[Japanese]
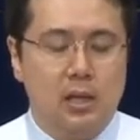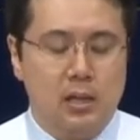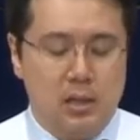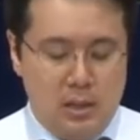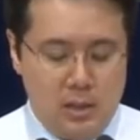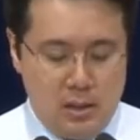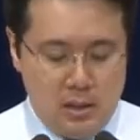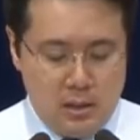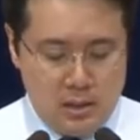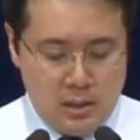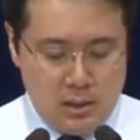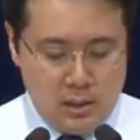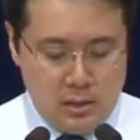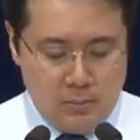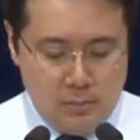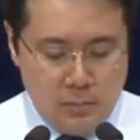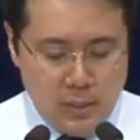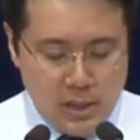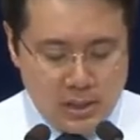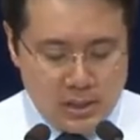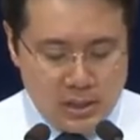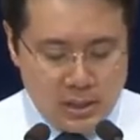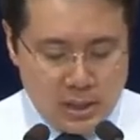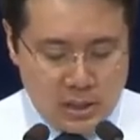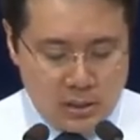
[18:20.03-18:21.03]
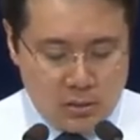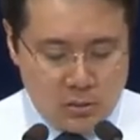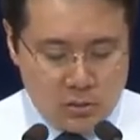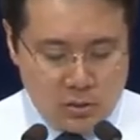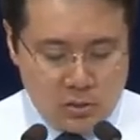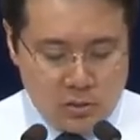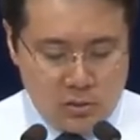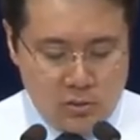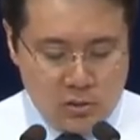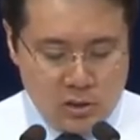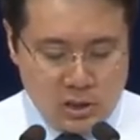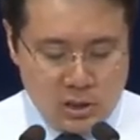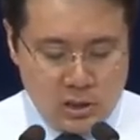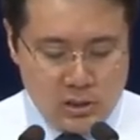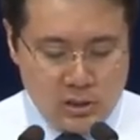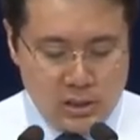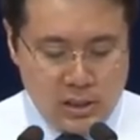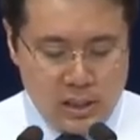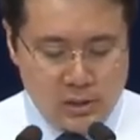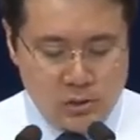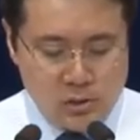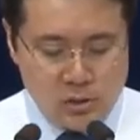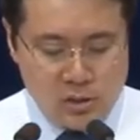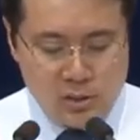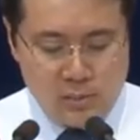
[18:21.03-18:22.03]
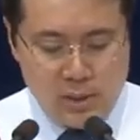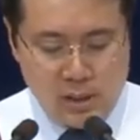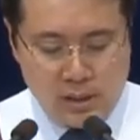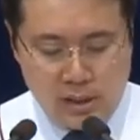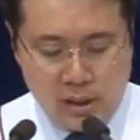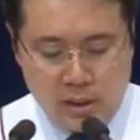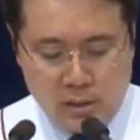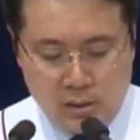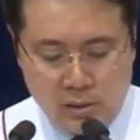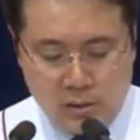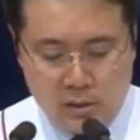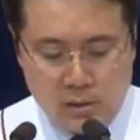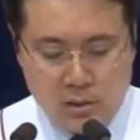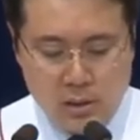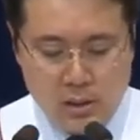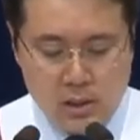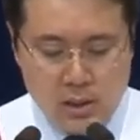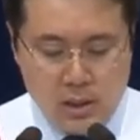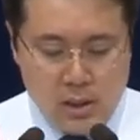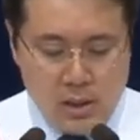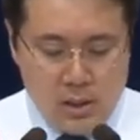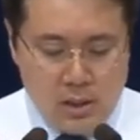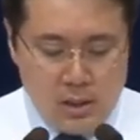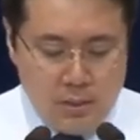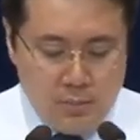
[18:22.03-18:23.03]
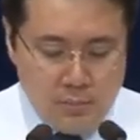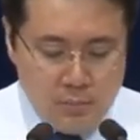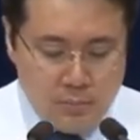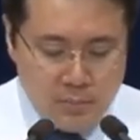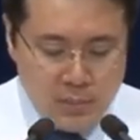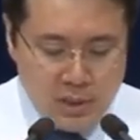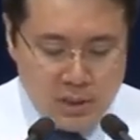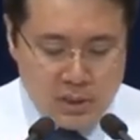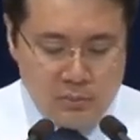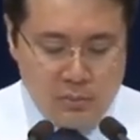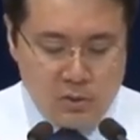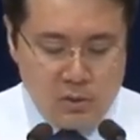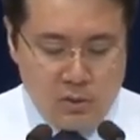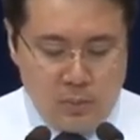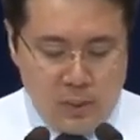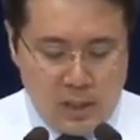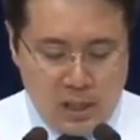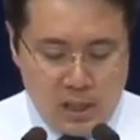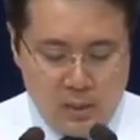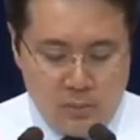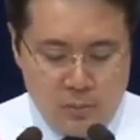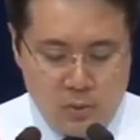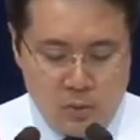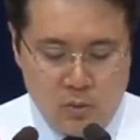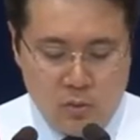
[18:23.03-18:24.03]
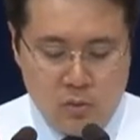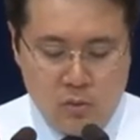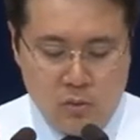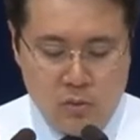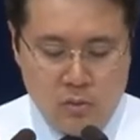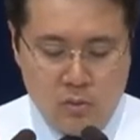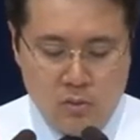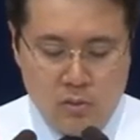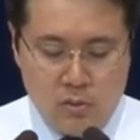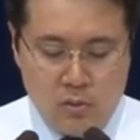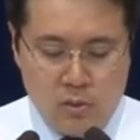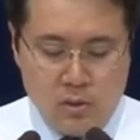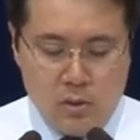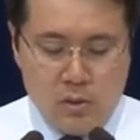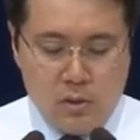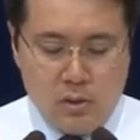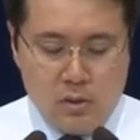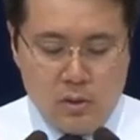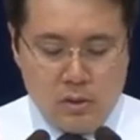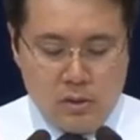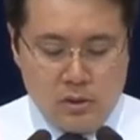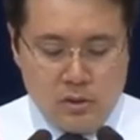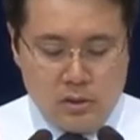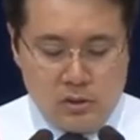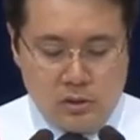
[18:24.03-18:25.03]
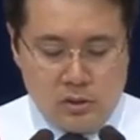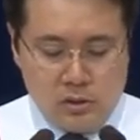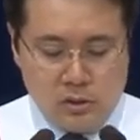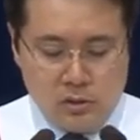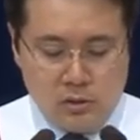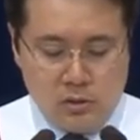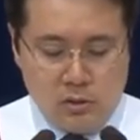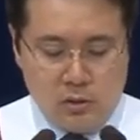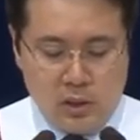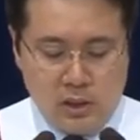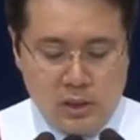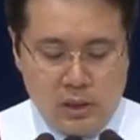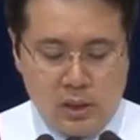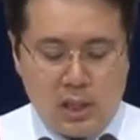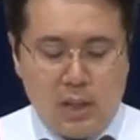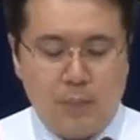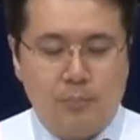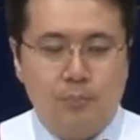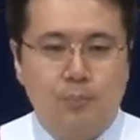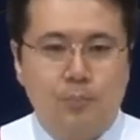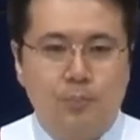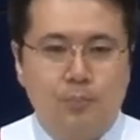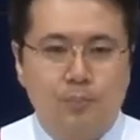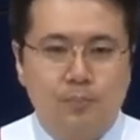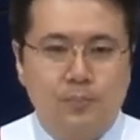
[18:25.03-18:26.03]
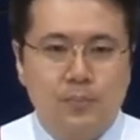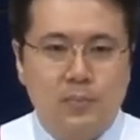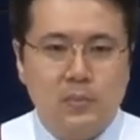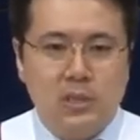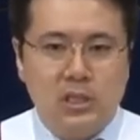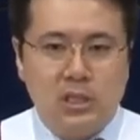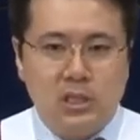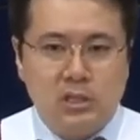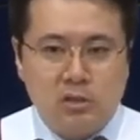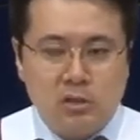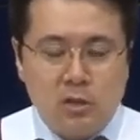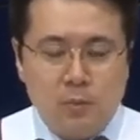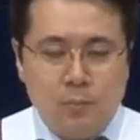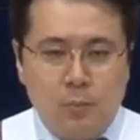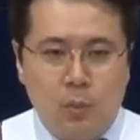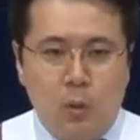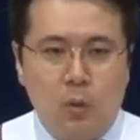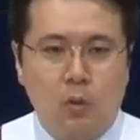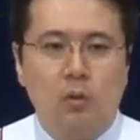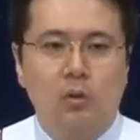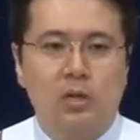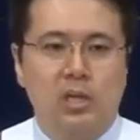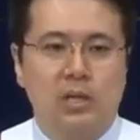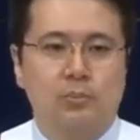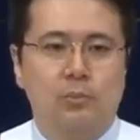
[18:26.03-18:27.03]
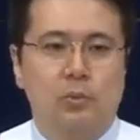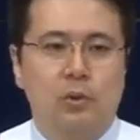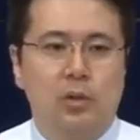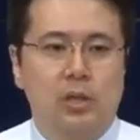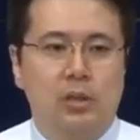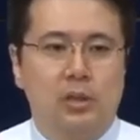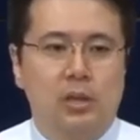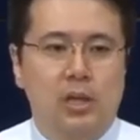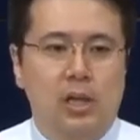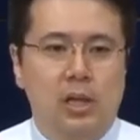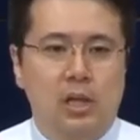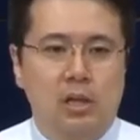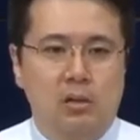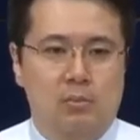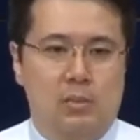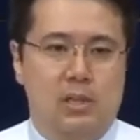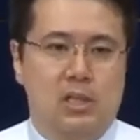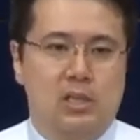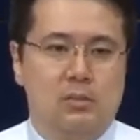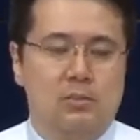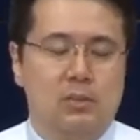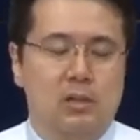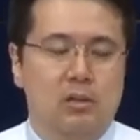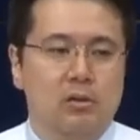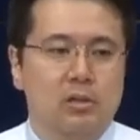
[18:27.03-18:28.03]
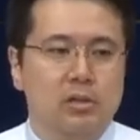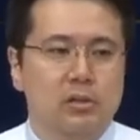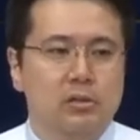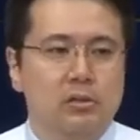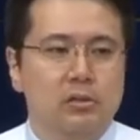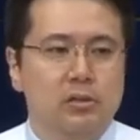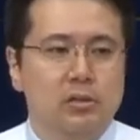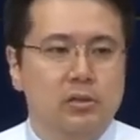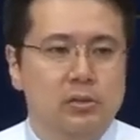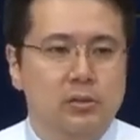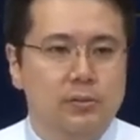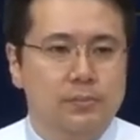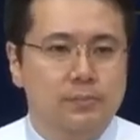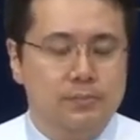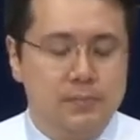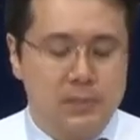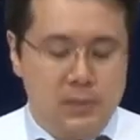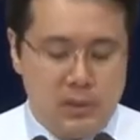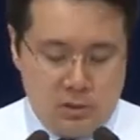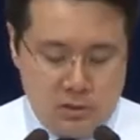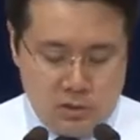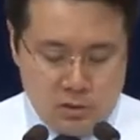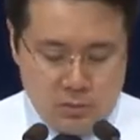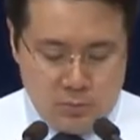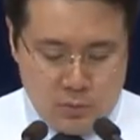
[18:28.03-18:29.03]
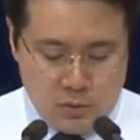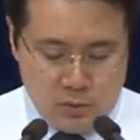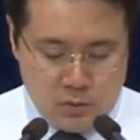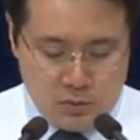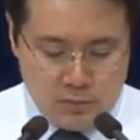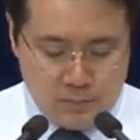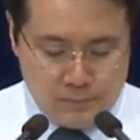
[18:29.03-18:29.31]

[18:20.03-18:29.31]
この私は知っていると私の時というのはメシアの日ですイエス・キリストの日ですですからアブラハムはイエス・キリストがこの地に来